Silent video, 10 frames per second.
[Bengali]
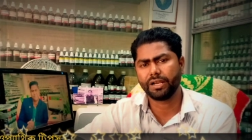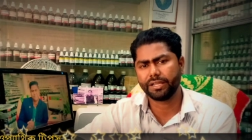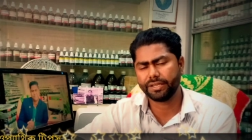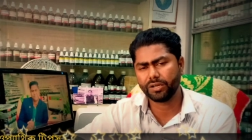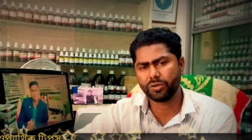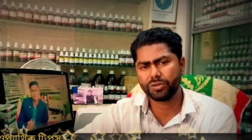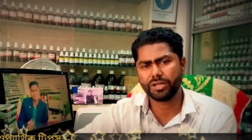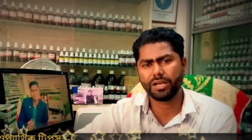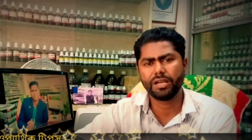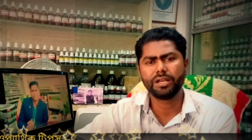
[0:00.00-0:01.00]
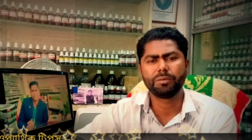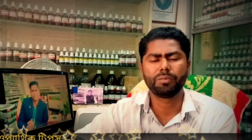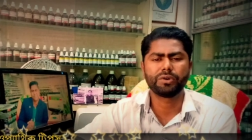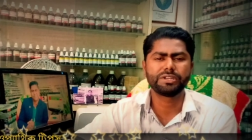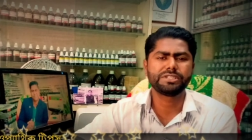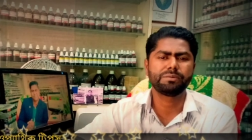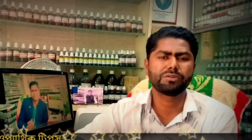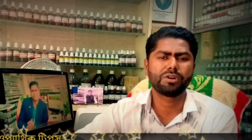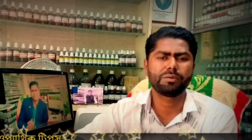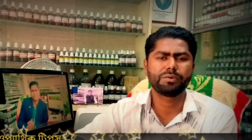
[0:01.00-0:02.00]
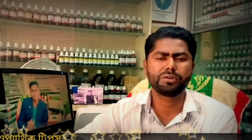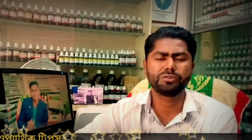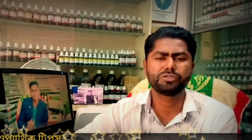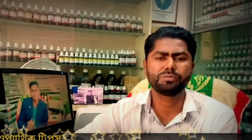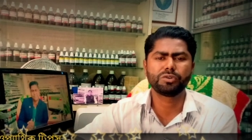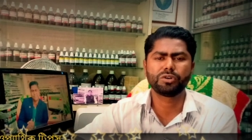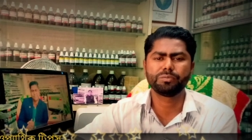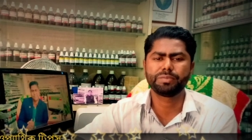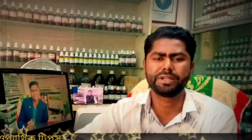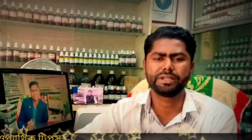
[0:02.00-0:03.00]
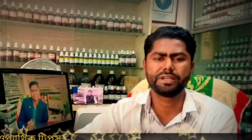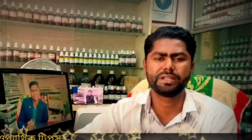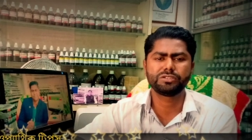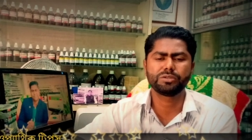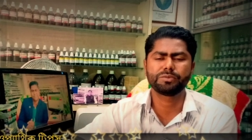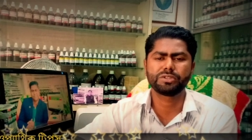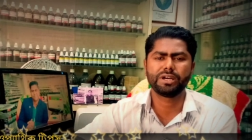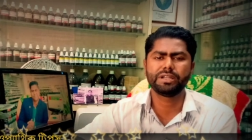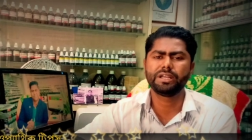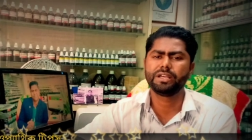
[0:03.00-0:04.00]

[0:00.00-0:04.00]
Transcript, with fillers: আধা ঘন্টা পরে সেবন করার পর কুসুম গরম পানি খেলে চমৎকার